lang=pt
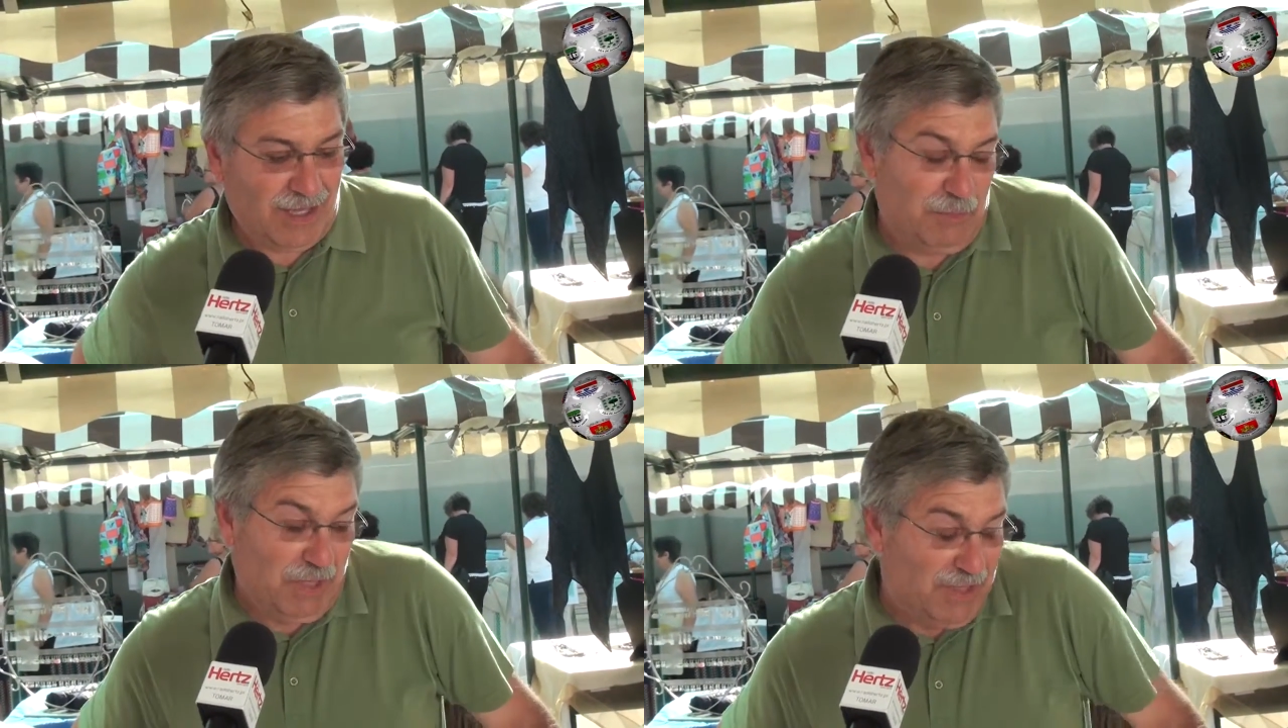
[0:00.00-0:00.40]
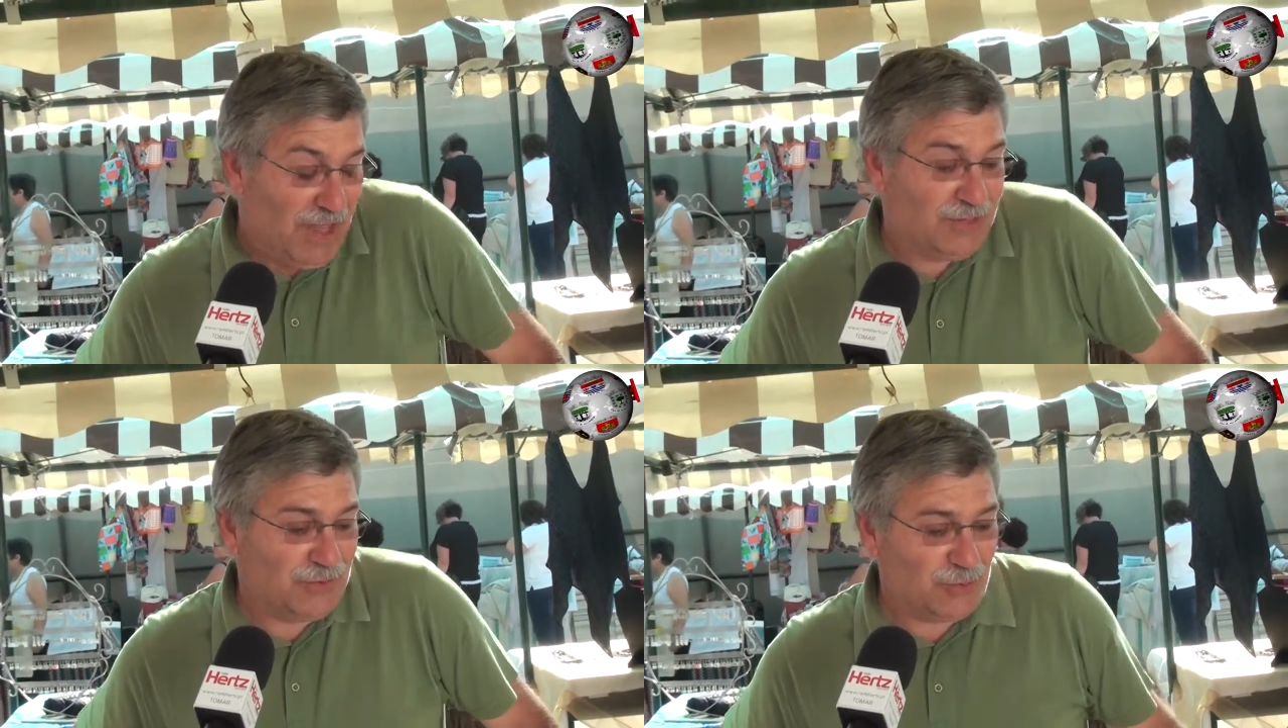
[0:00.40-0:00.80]
a
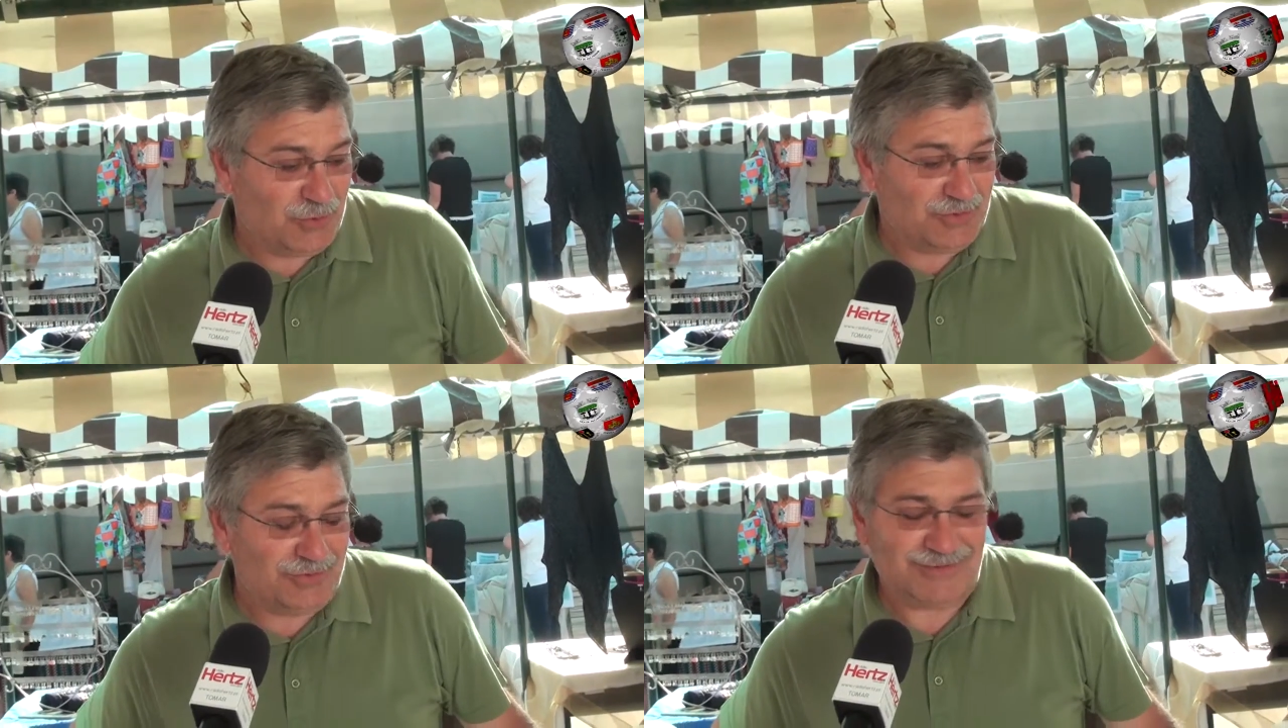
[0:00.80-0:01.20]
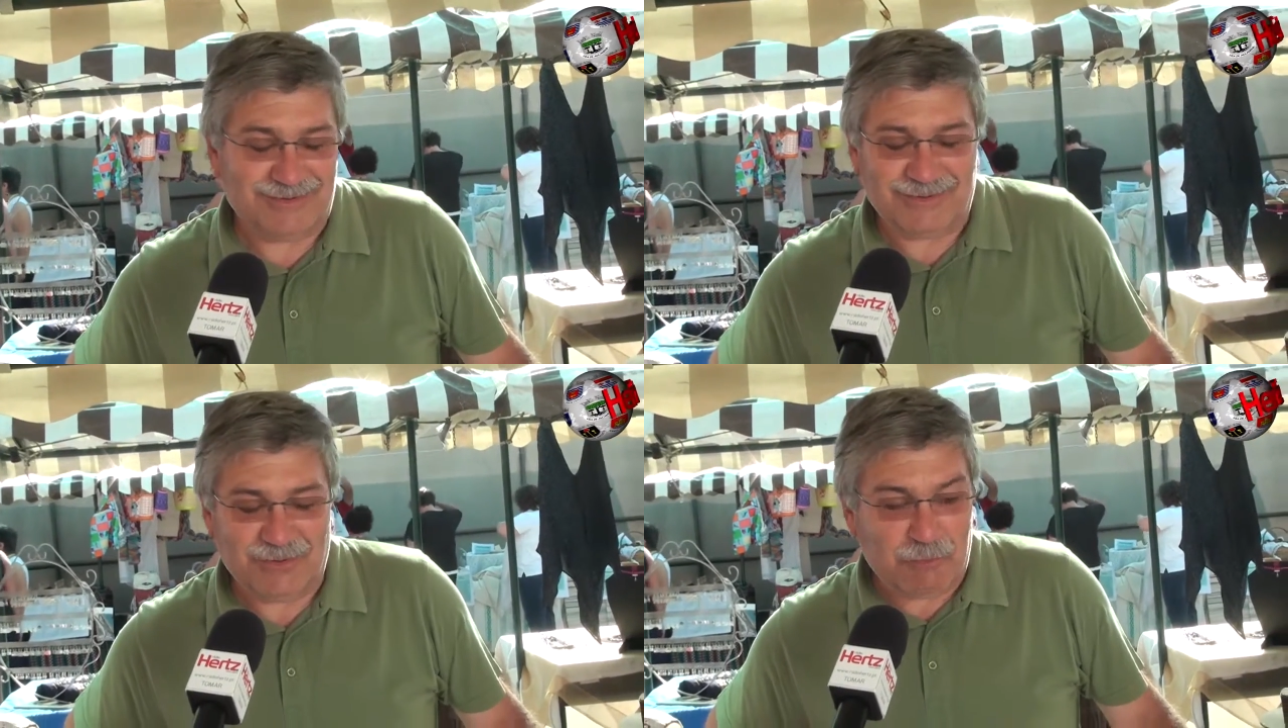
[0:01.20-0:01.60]
imitar o,
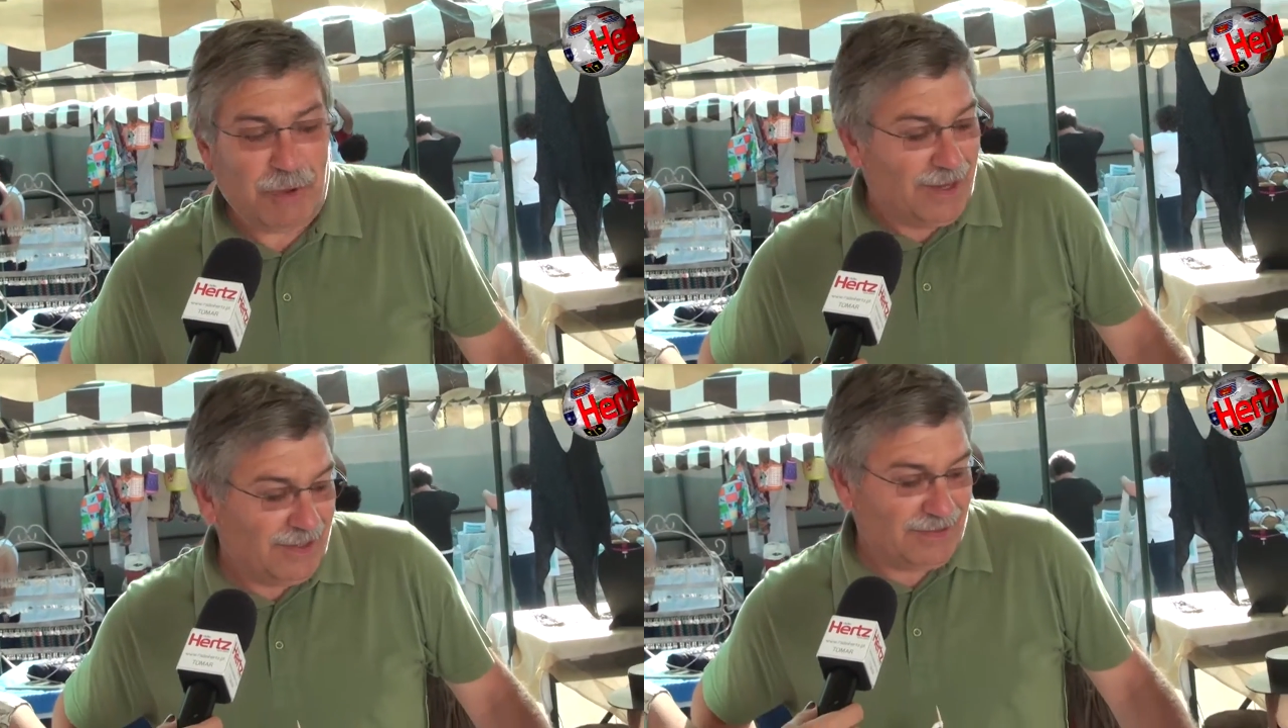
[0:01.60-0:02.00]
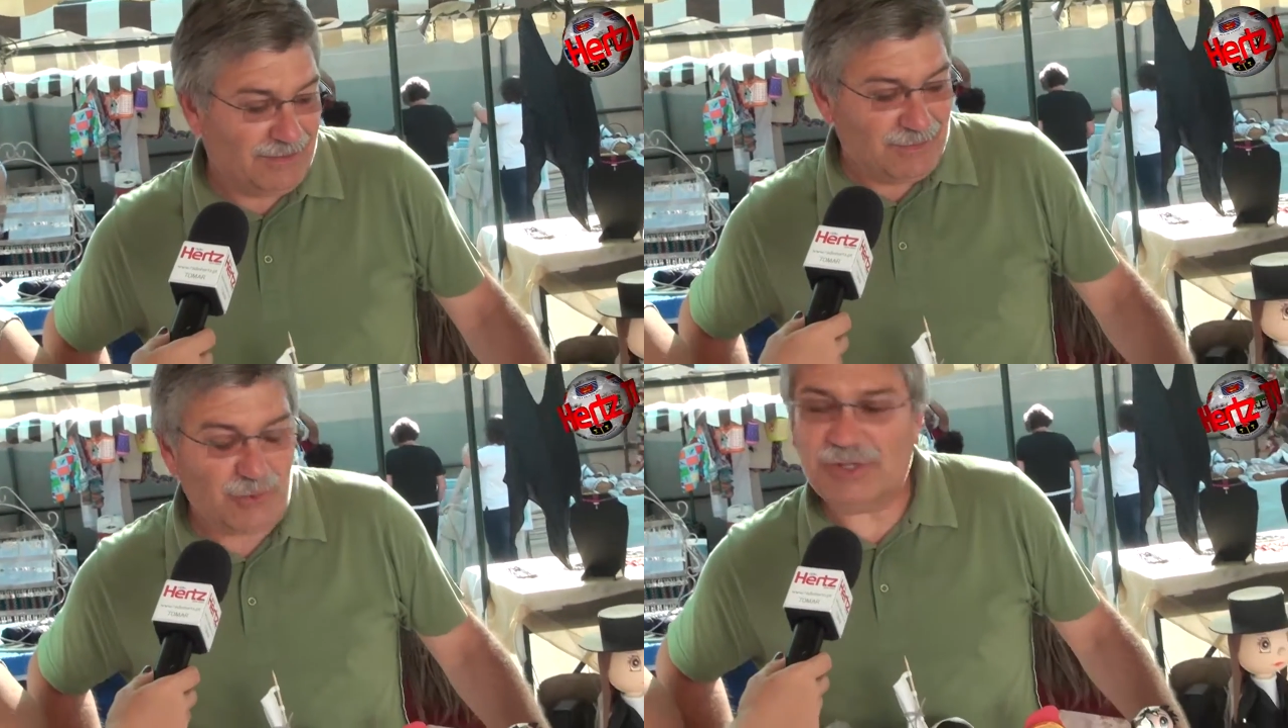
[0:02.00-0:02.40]
o, par
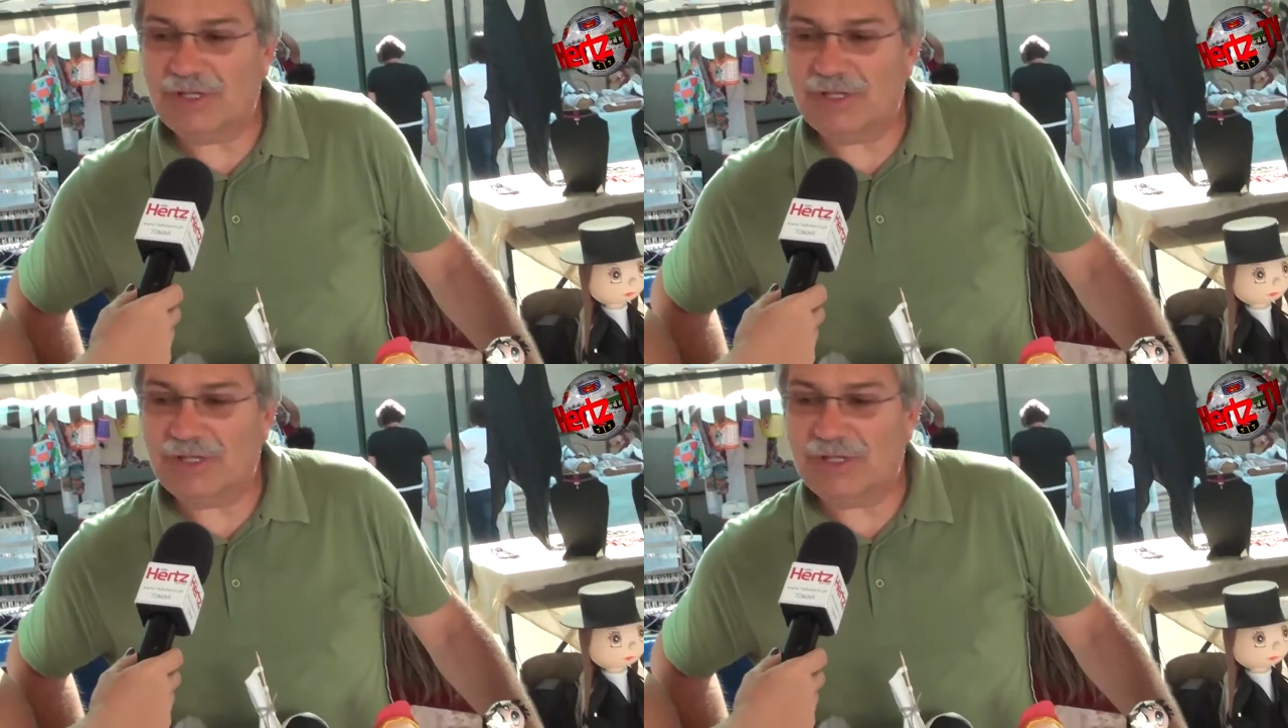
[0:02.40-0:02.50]
do